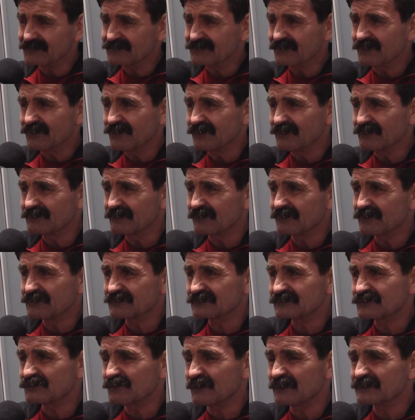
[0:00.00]
to o
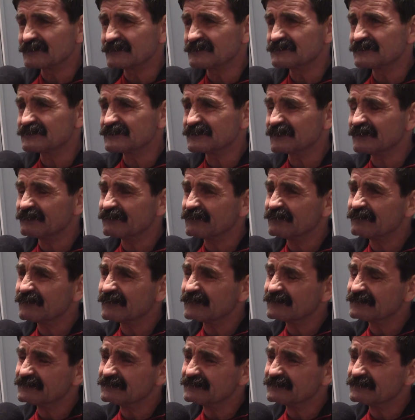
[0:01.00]
składzie dzisiaj bym